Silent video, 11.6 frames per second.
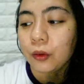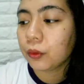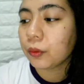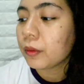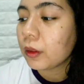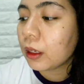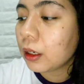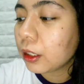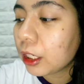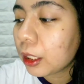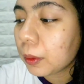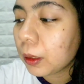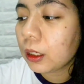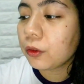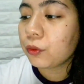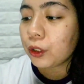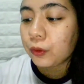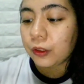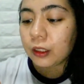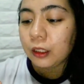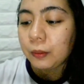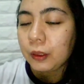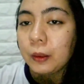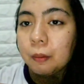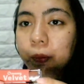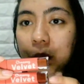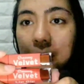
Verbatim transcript: yung Kimi Velvet Lip Lip.